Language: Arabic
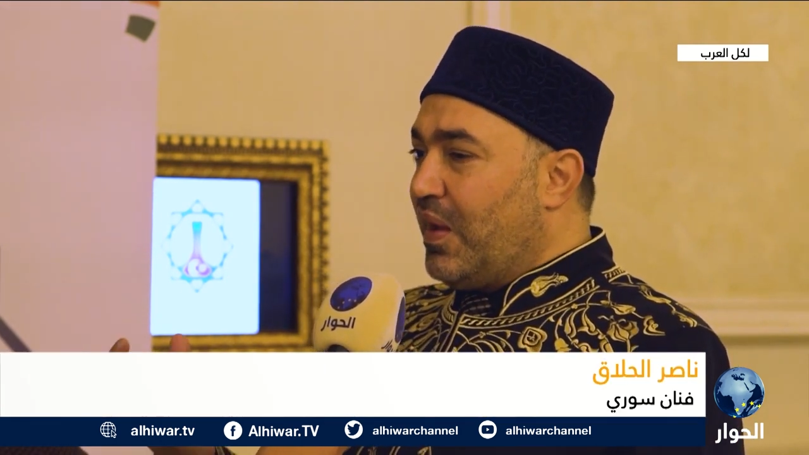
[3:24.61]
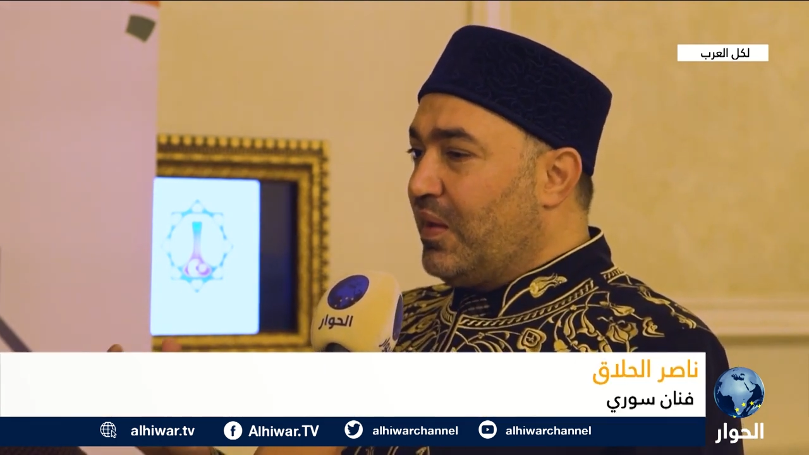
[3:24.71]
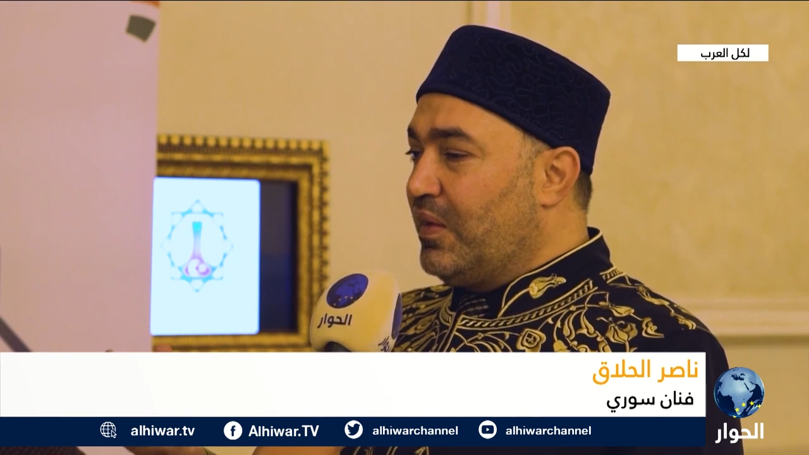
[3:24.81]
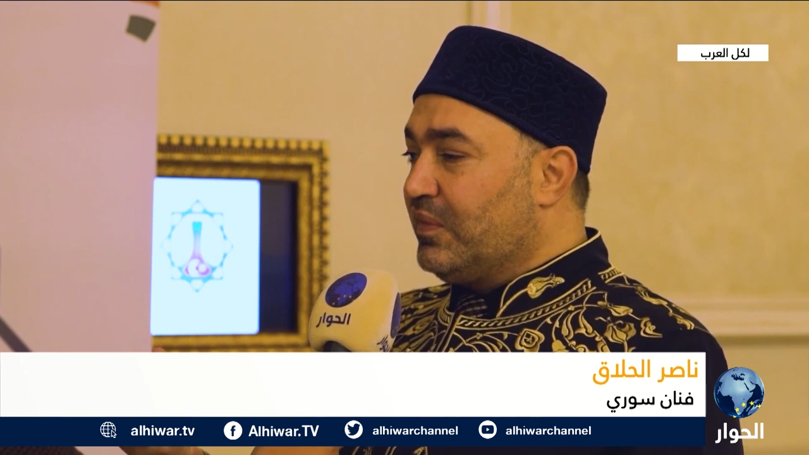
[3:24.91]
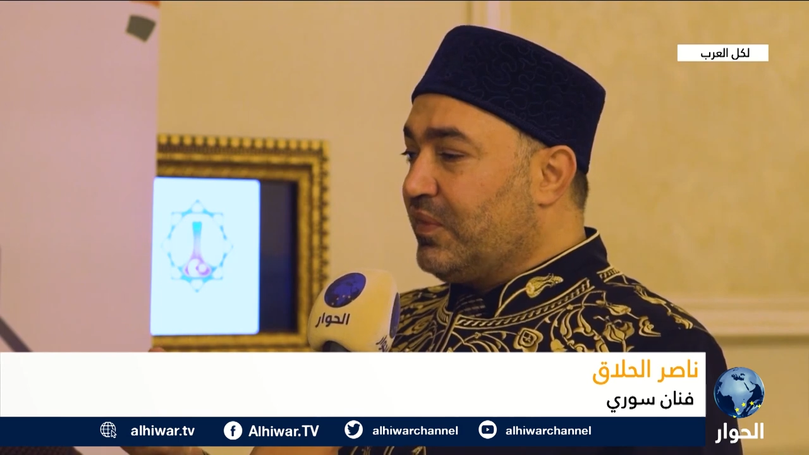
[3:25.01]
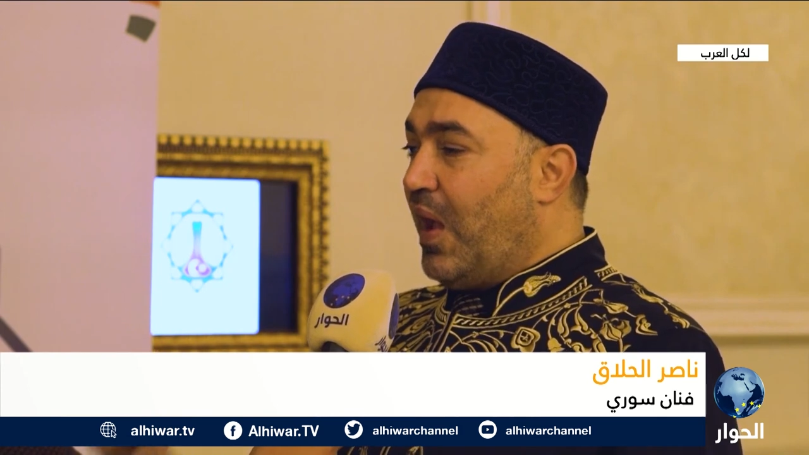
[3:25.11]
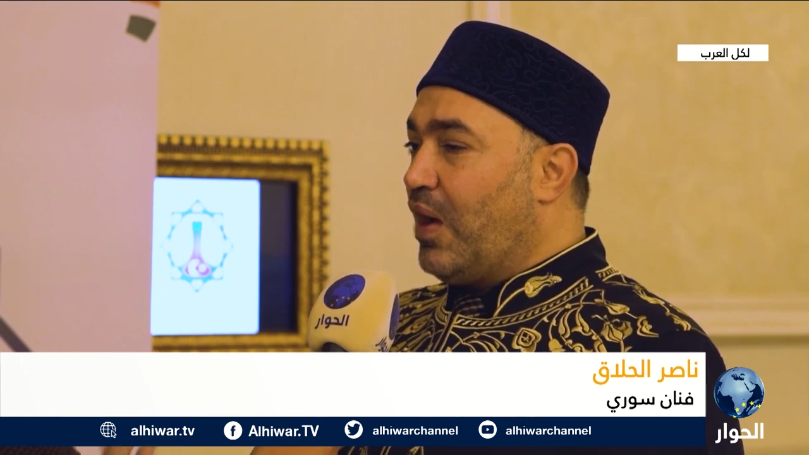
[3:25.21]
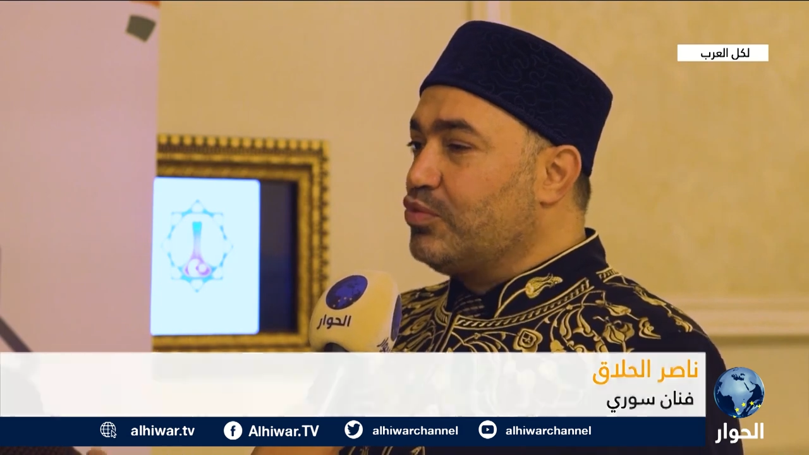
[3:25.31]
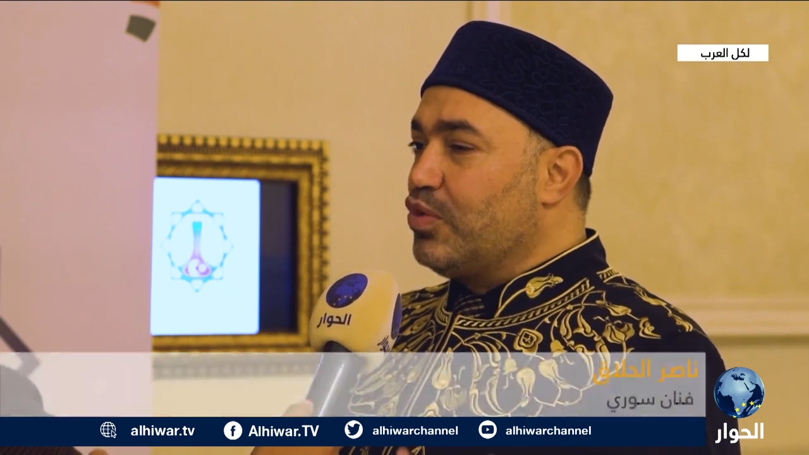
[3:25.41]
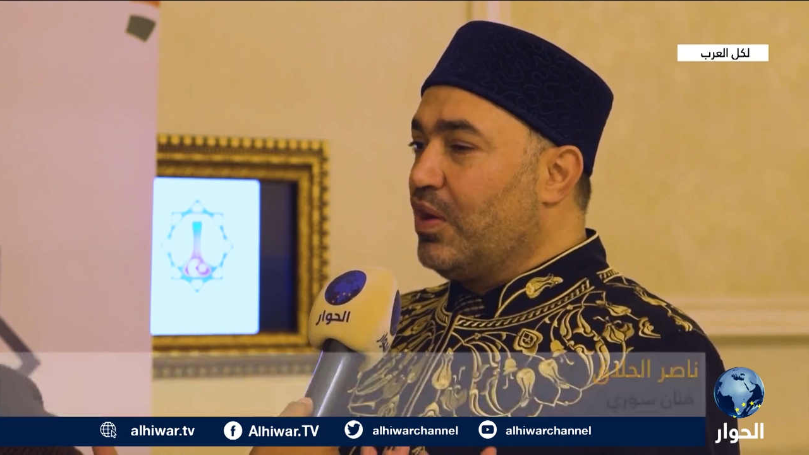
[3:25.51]

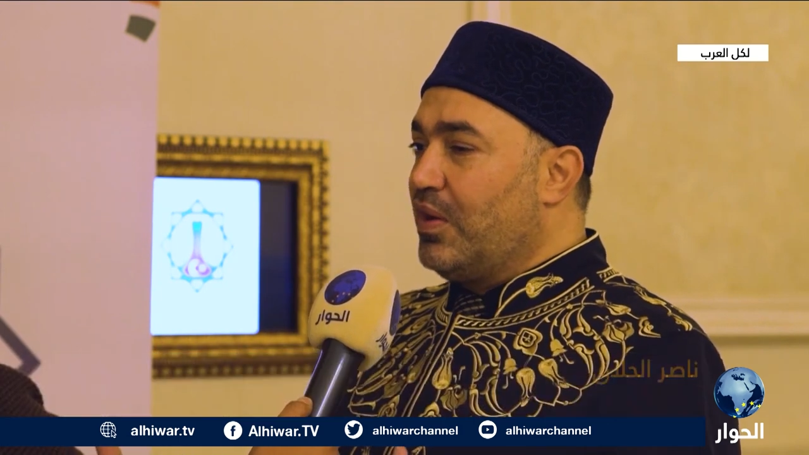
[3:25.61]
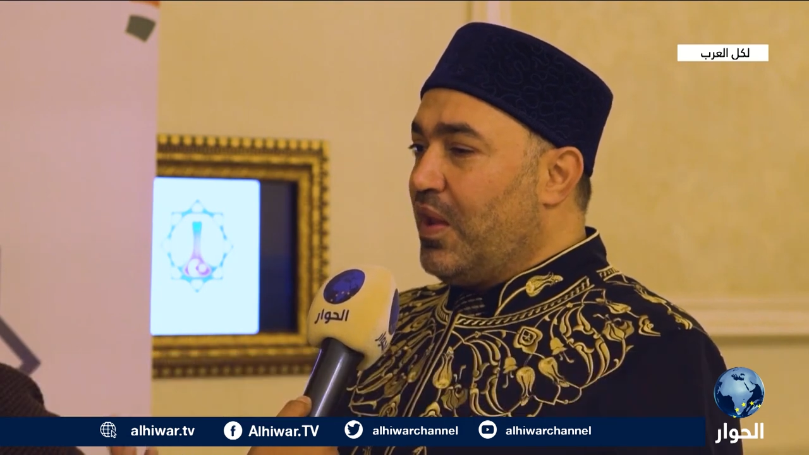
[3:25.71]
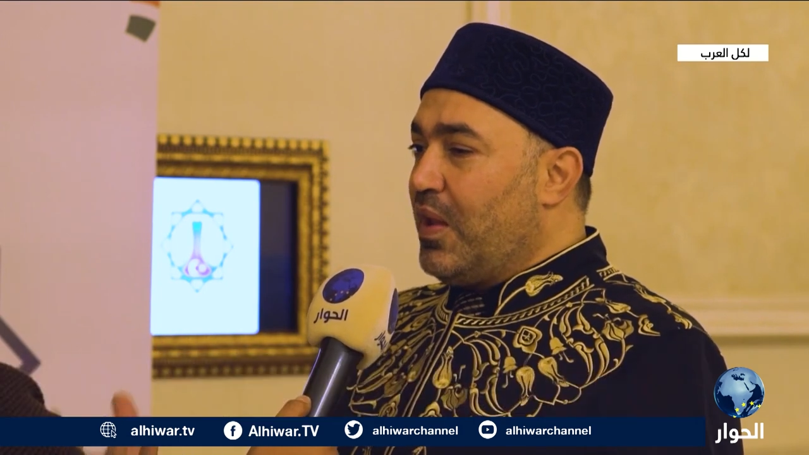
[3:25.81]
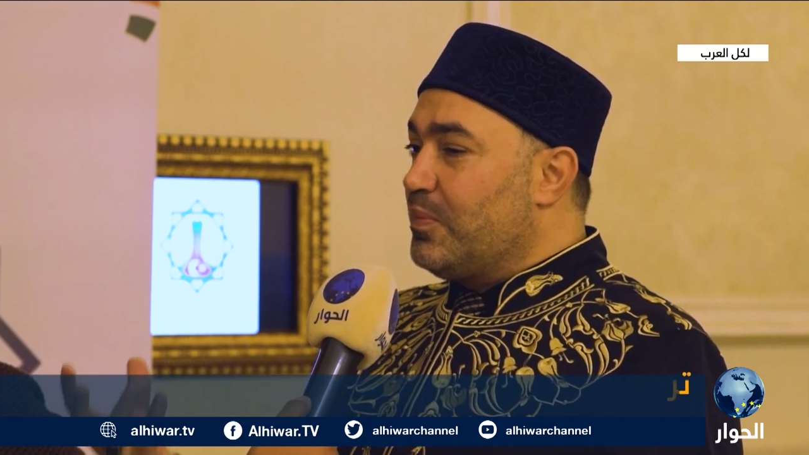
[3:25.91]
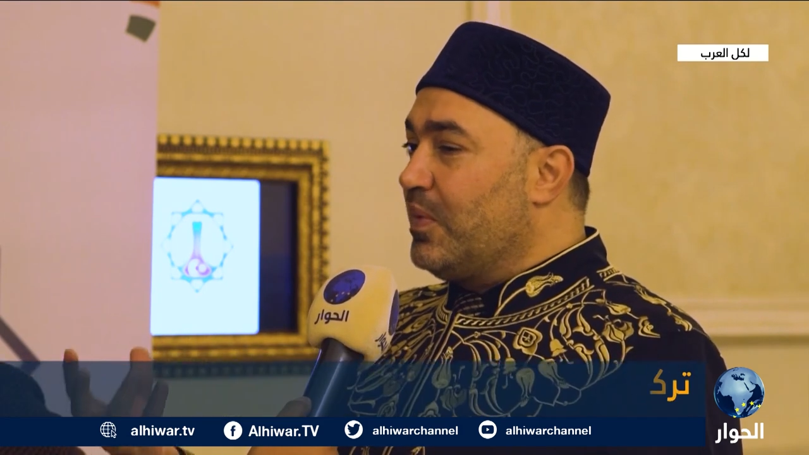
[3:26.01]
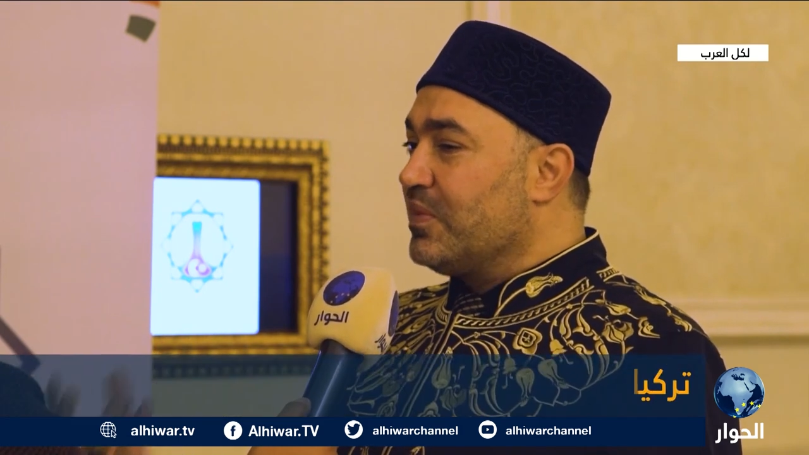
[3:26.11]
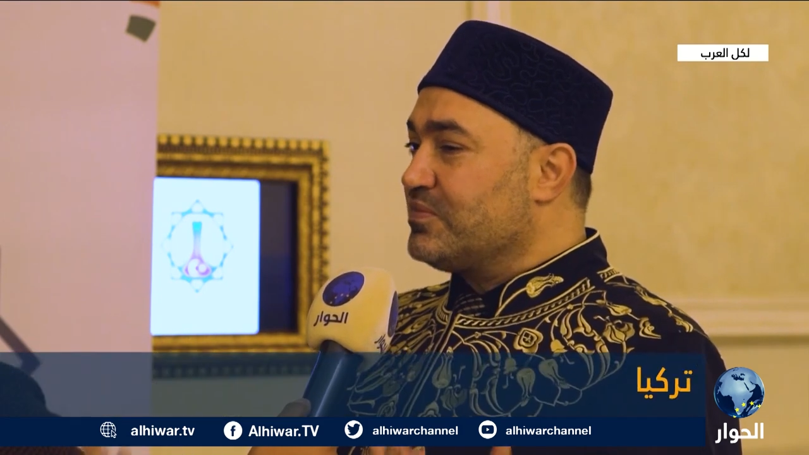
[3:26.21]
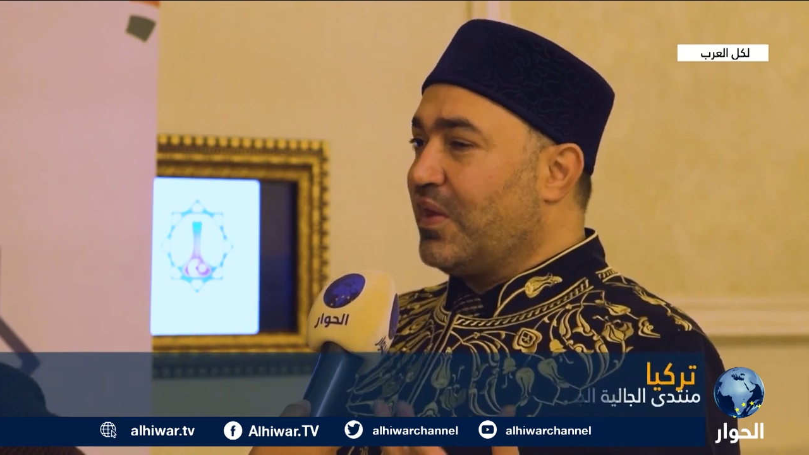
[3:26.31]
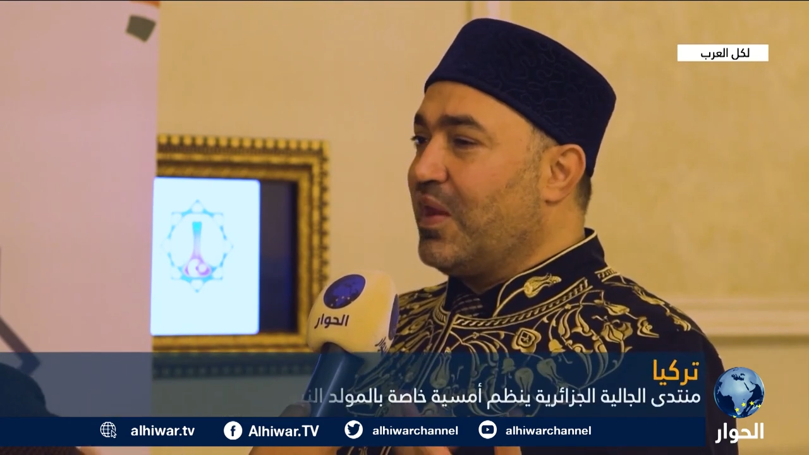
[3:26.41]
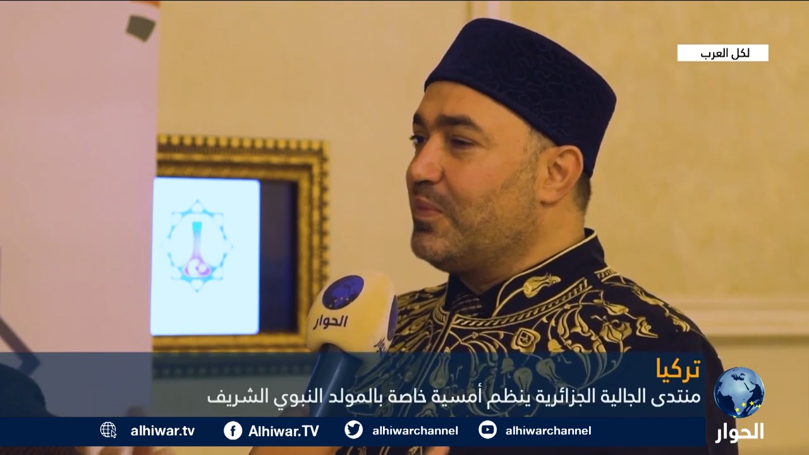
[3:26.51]
لتحول من الظلام